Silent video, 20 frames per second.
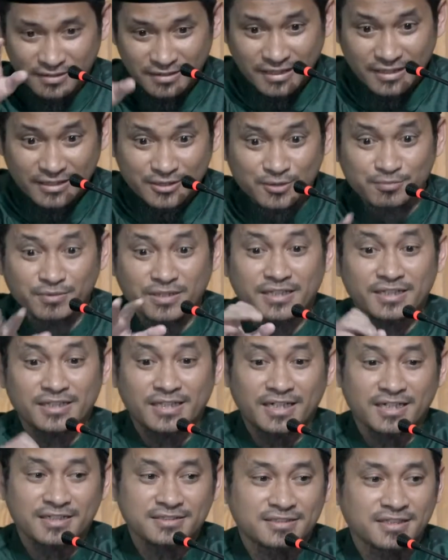Eh, cuma
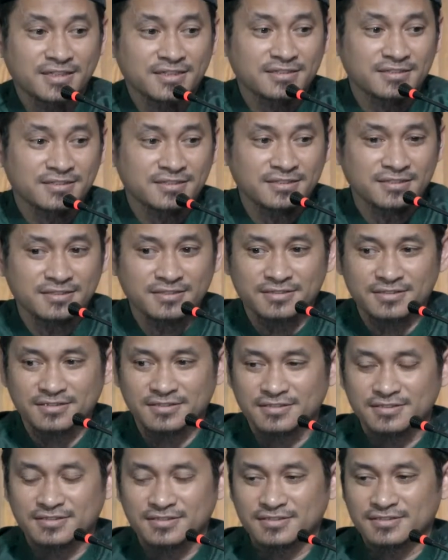kita aja ini.
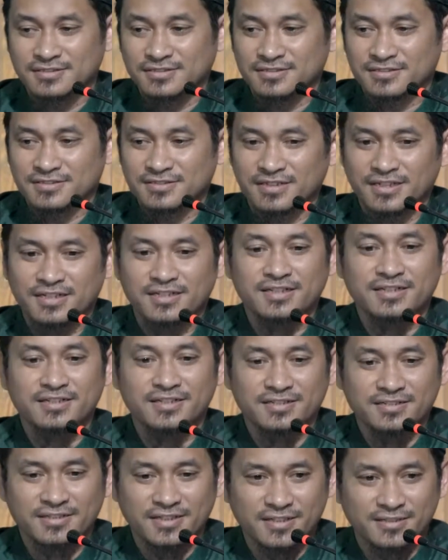Gak ada
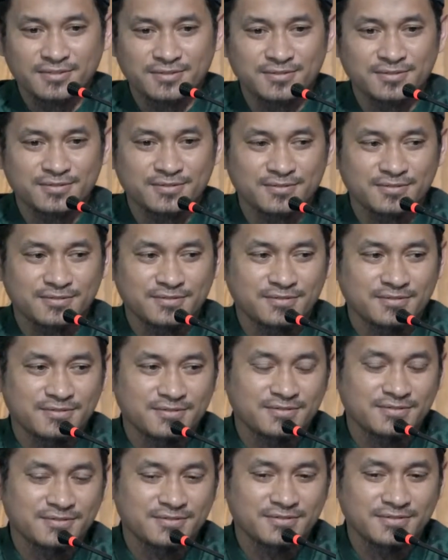yang tahu
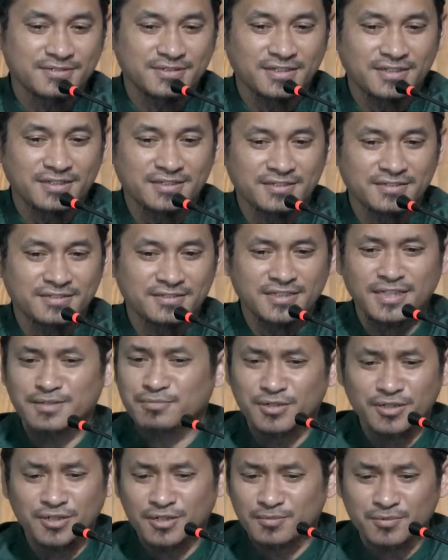ya nggak
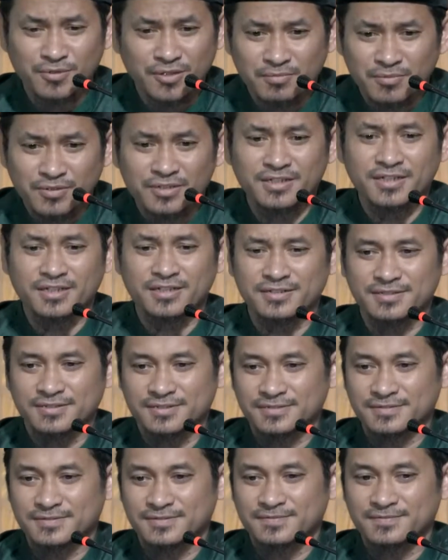boleh ngomong-ngomong ya
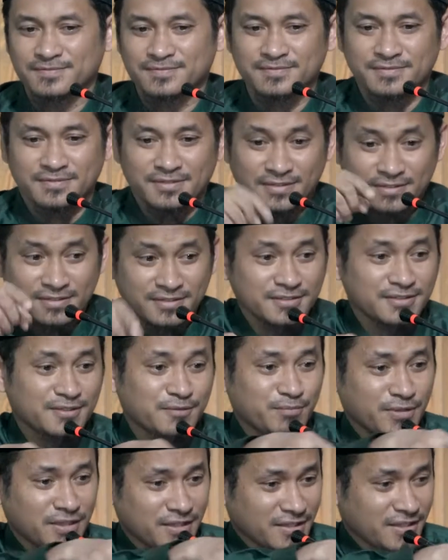
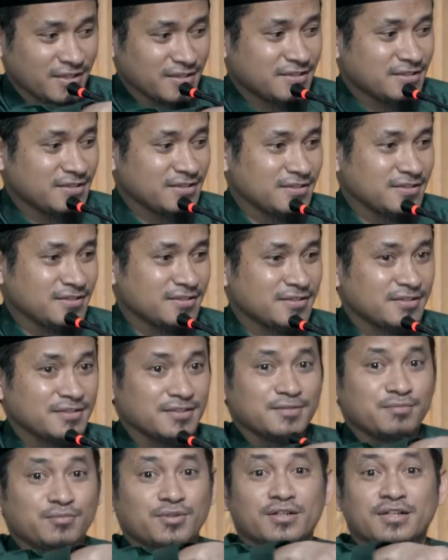bilang lagi
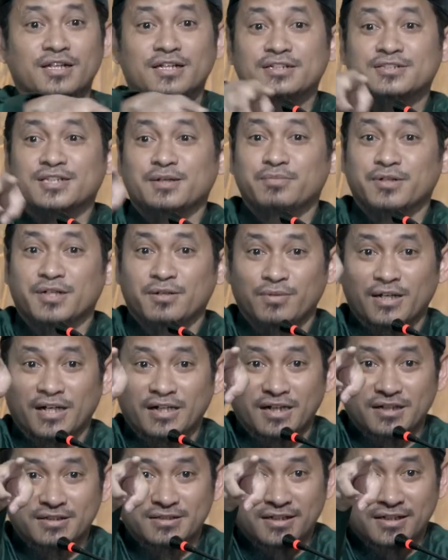bilang lagi sampai ke
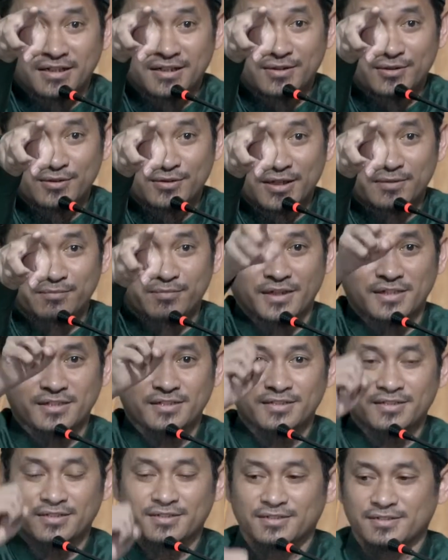belakang sana itu sampai
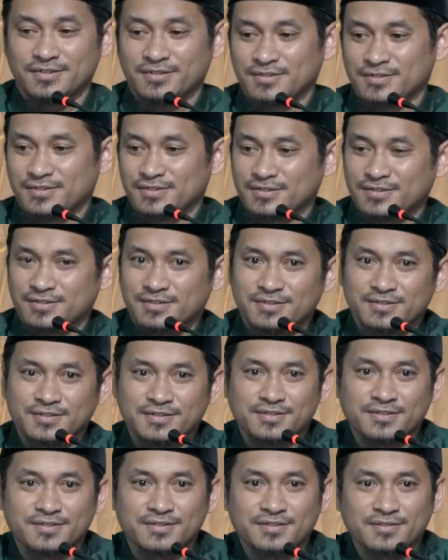
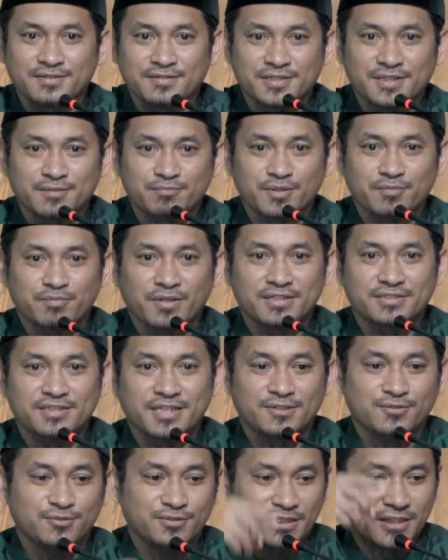sampai Pak
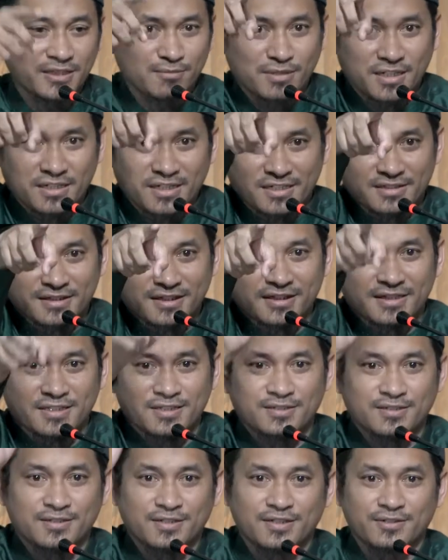Zainuddin di belakang sana
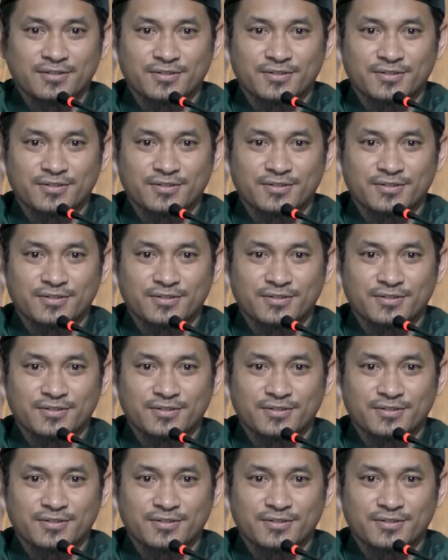itu